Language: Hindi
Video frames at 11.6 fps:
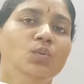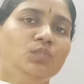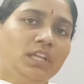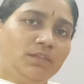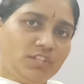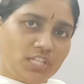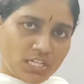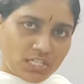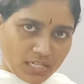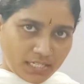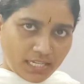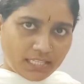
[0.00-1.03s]
उन्हें
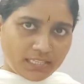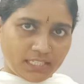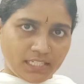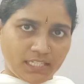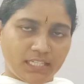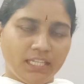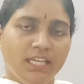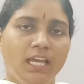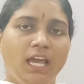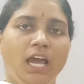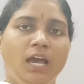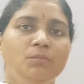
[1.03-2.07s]
विशेषण कहते हैं
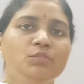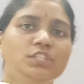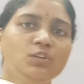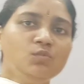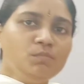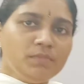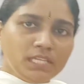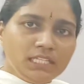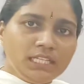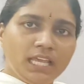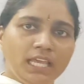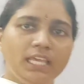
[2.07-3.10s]
मुझे
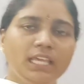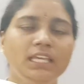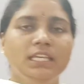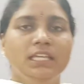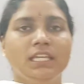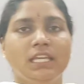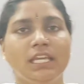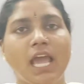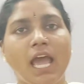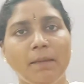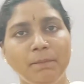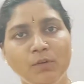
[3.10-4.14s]
उम्मीद है कि
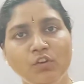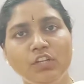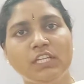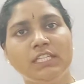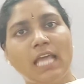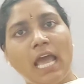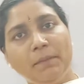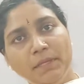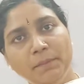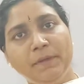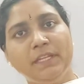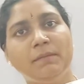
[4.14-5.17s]
आप लोग किताबी
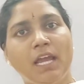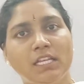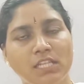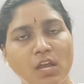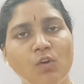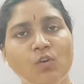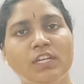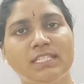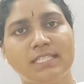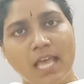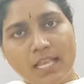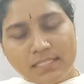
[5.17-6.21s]
परिभाषाओं के
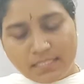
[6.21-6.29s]
साथ